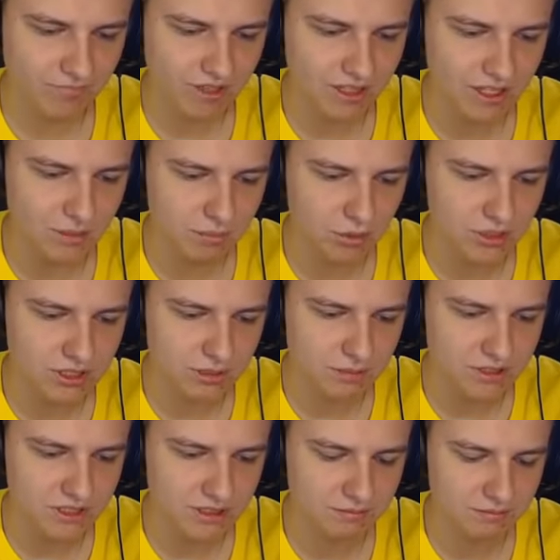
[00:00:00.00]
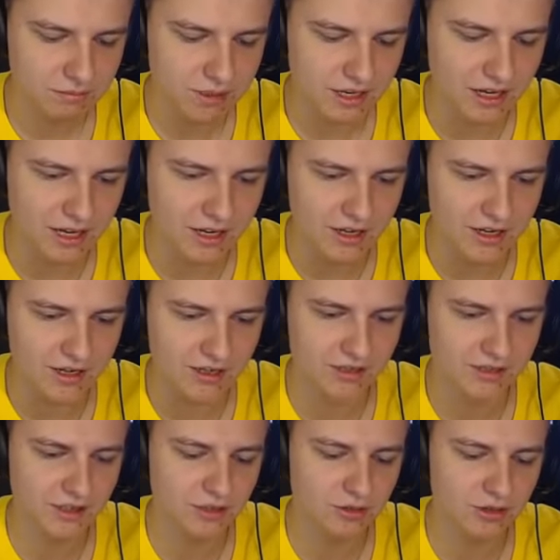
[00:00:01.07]
Я просто пацан...
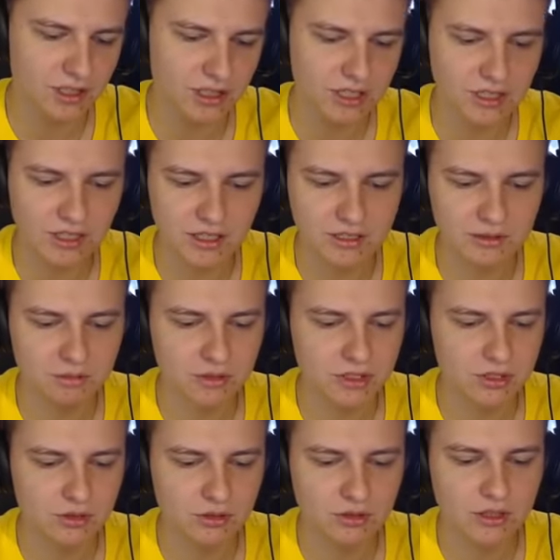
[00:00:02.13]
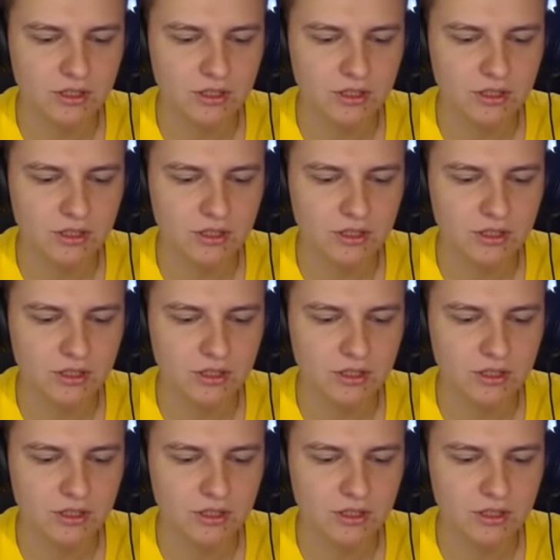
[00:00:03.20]
Блин, не туда гигант пошел.